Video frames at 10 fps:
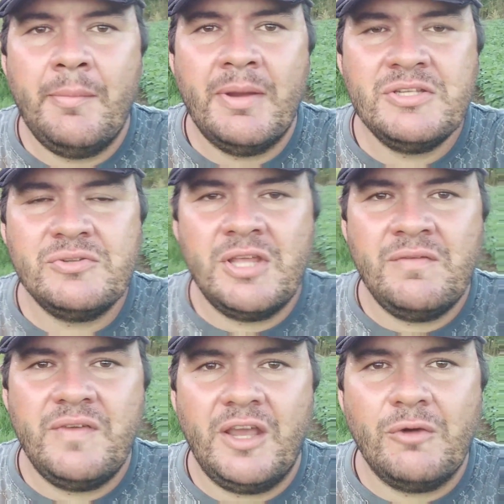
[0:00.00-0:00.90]
mas eu
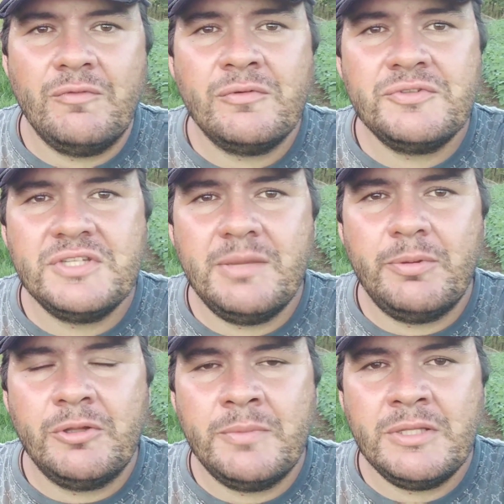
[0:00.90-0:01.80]
tenho fé que eu vou conseguir
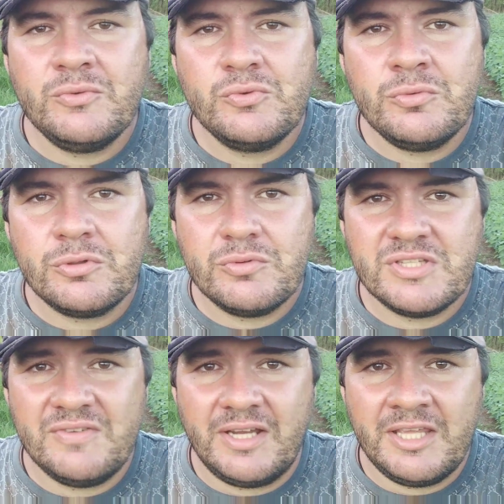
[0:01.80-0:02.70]
pelo menos uma ou
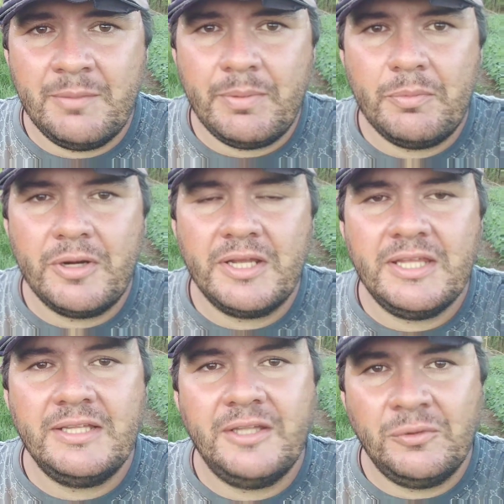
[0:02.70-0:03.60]
duas vaquinhas para pôr
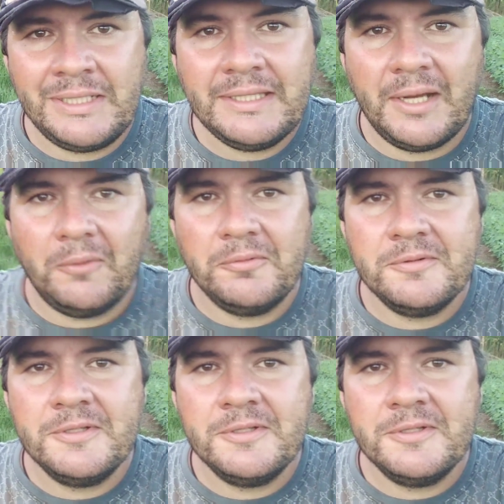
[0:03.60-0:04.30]
aqui até o Natal.